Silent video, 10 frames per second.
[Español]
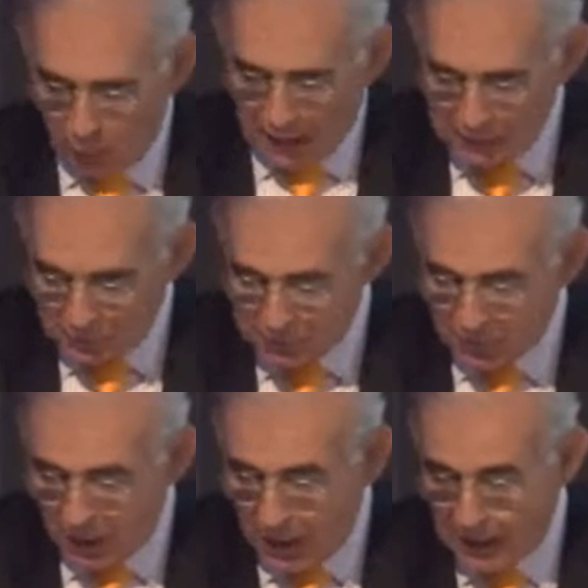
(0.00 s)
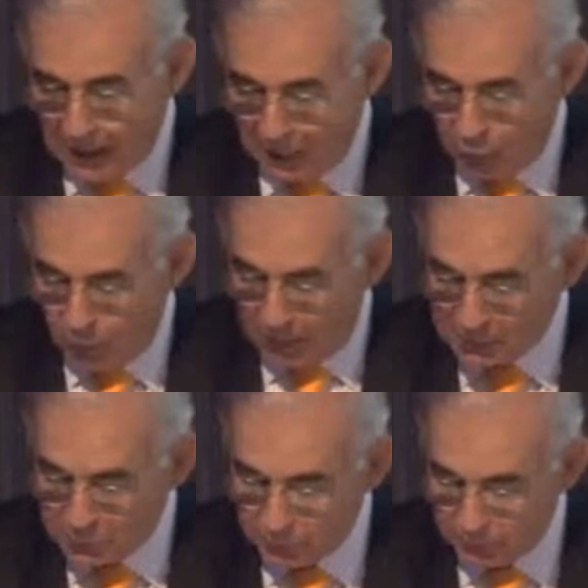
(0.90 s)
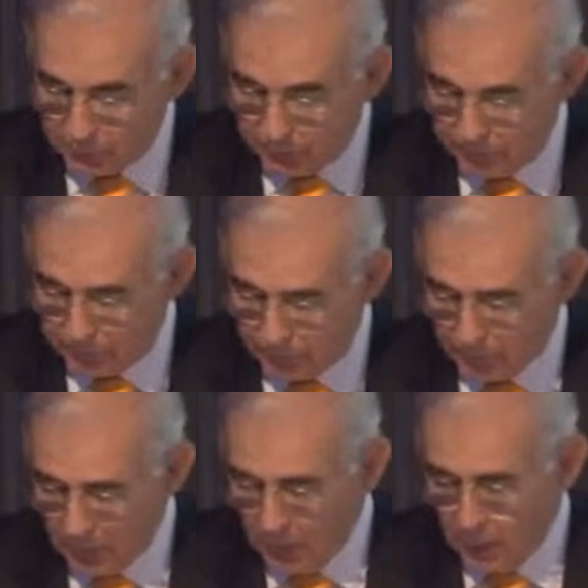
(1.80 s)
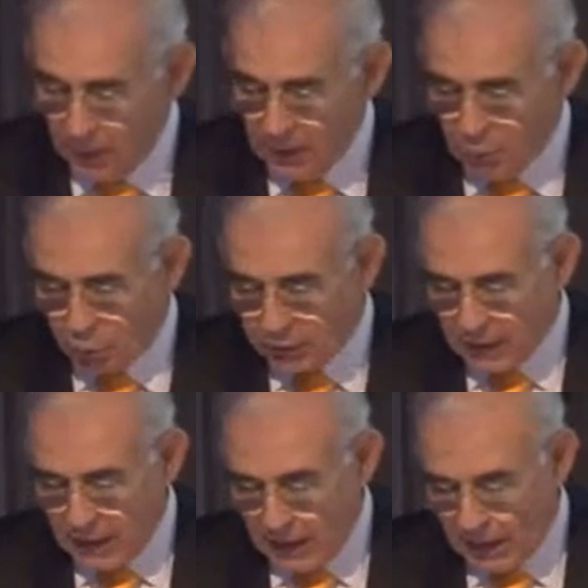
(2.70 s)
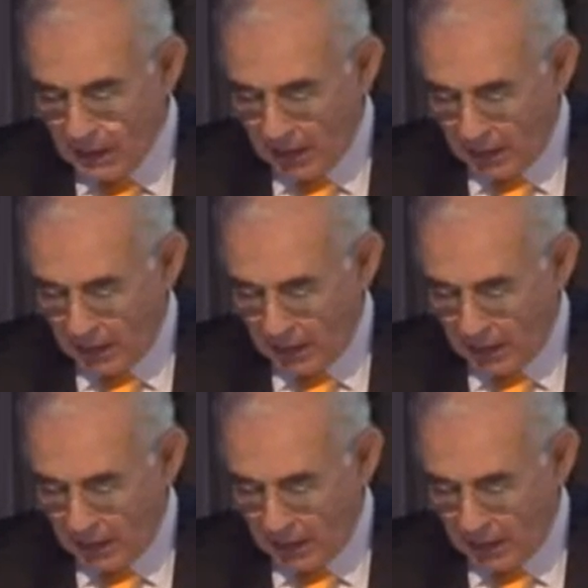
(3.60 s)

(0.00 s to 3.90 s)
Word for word: plazo se va al largo plazo. ¿Y por qué